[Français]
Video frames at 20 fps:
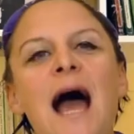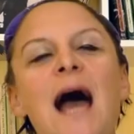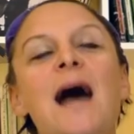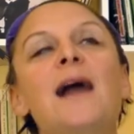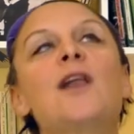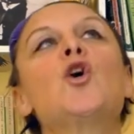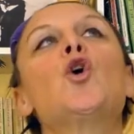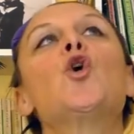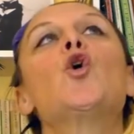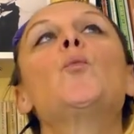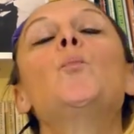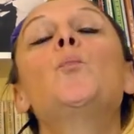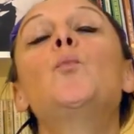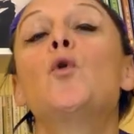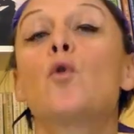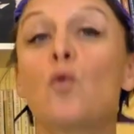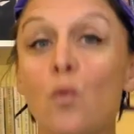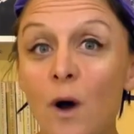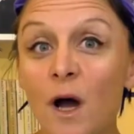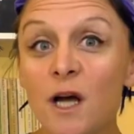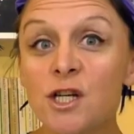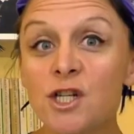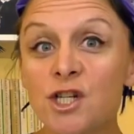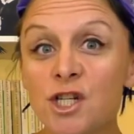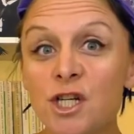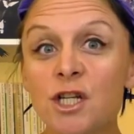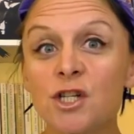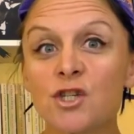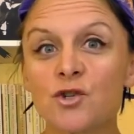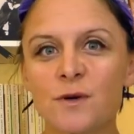Alors, pourquoi
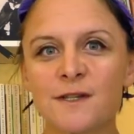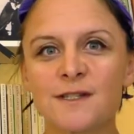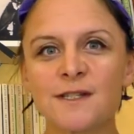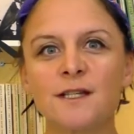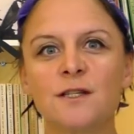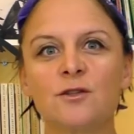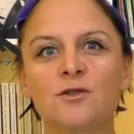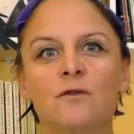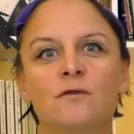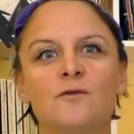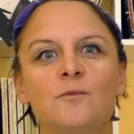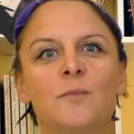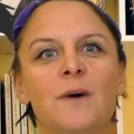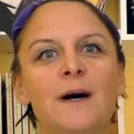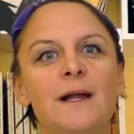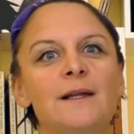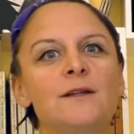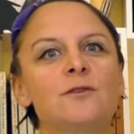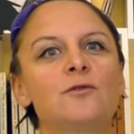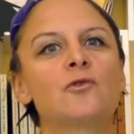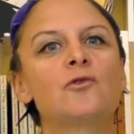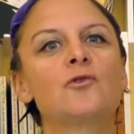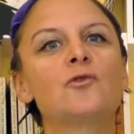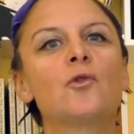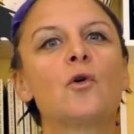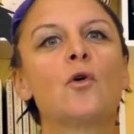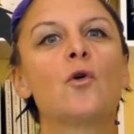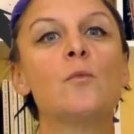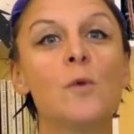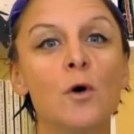j'ai choisi de vous parler de ce
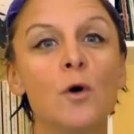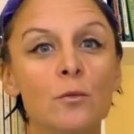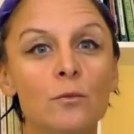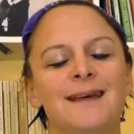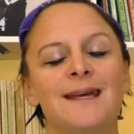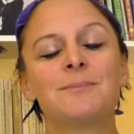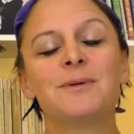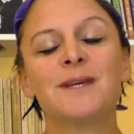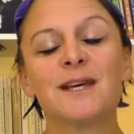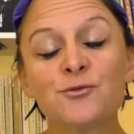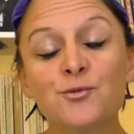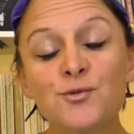roman Eh bien,